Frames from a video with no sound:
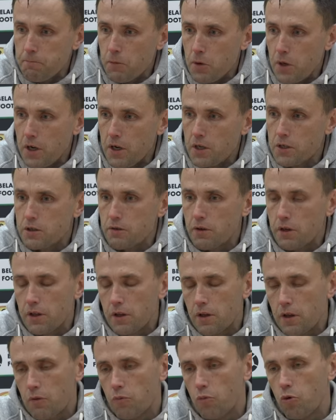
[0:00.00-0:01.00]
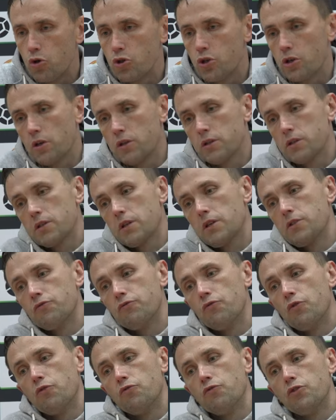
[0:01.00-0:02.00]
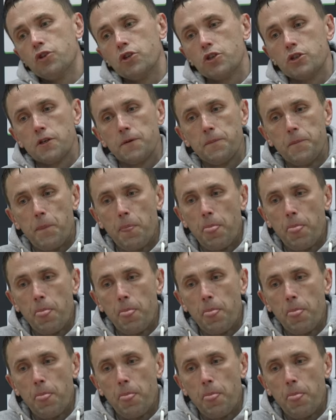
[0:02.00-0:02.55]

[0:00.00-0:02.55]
реализовать, наверное, больше, как сказать, выжить.